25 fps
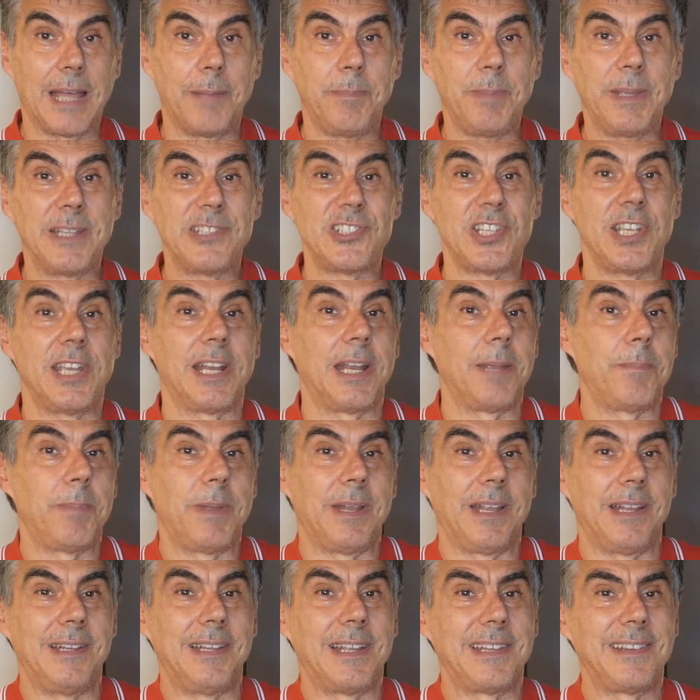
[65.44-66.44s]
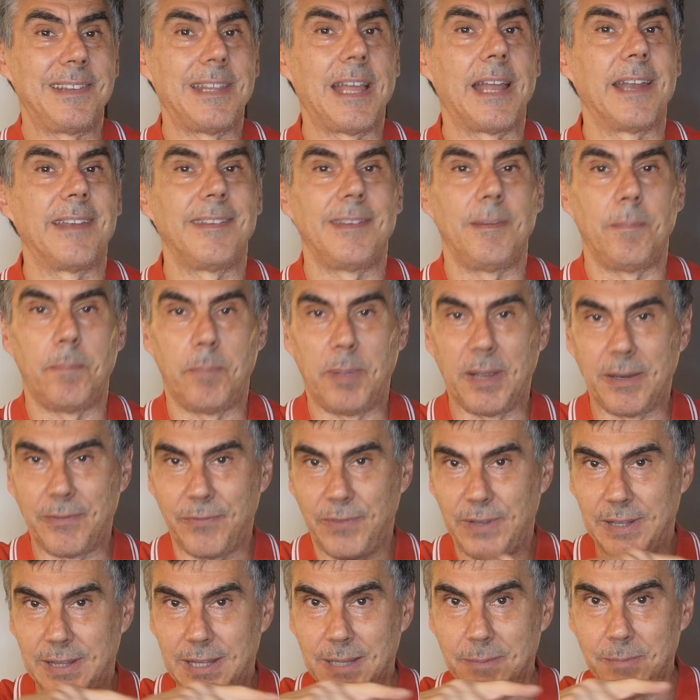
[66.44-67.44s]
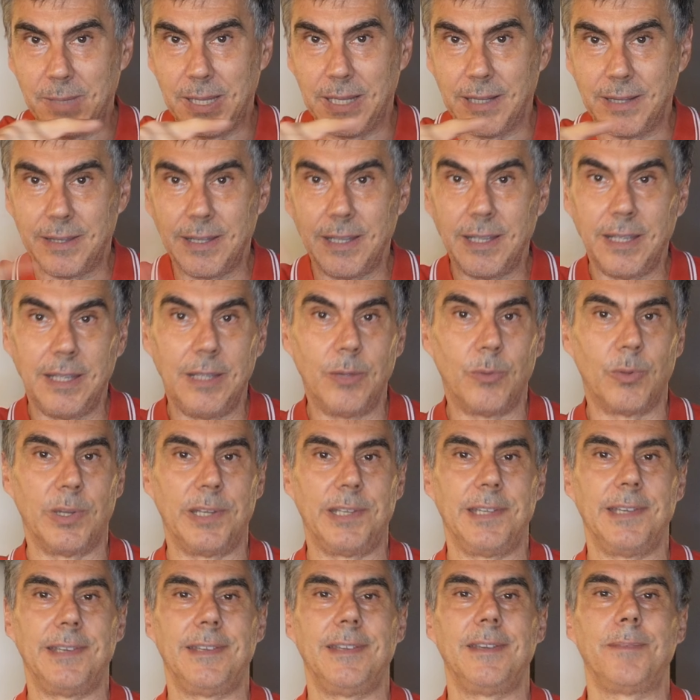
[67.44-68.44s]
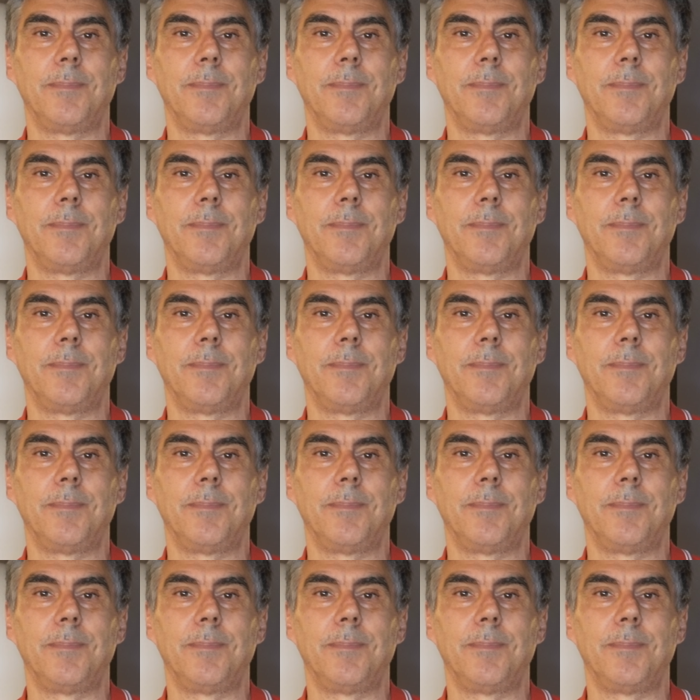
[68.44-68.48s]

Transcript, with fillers: a piacere per adattarsi perfettamente in qualsiasi